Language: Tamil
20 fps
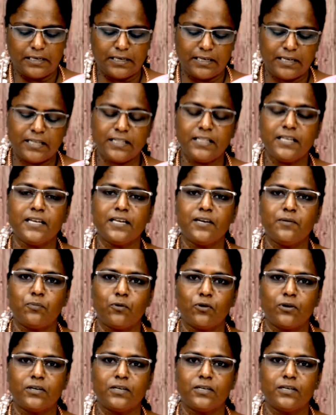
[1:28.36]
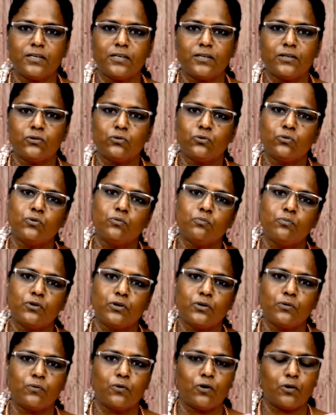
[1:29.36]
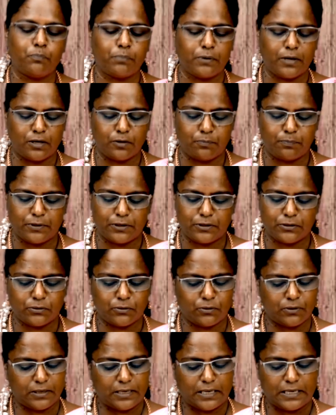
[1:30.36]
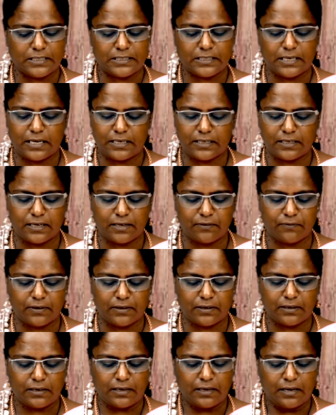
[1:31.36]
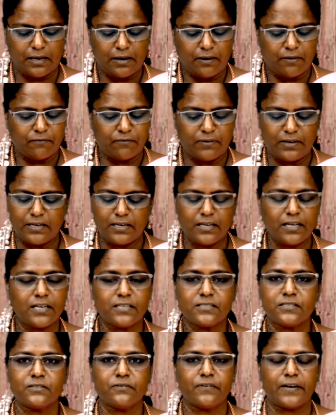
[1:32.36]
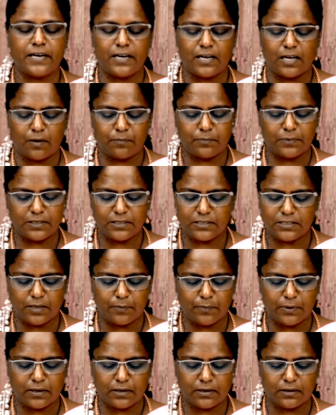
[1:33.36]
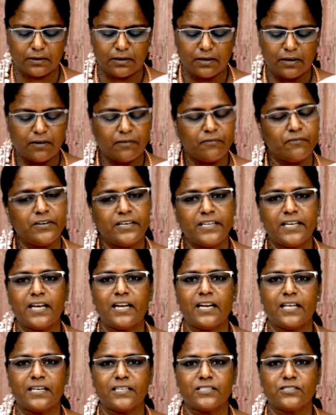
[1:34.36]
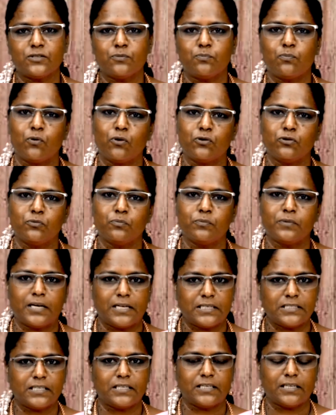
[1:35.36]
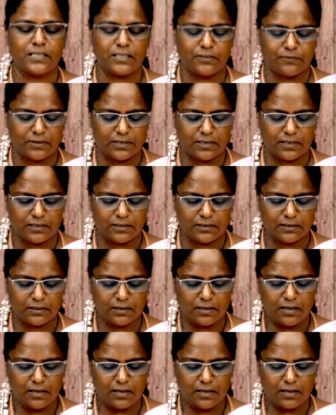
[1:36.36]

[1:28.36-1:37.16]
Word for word: நீதியின் பொருட்டு துன்புறுவோர் பேறு பெற்றோர் என்றார் இறைவன் விண்ணரசு வேண்டாம் இன்றெமக்கு விடியல் அரசு போதும் என்றனர் இவர்கள்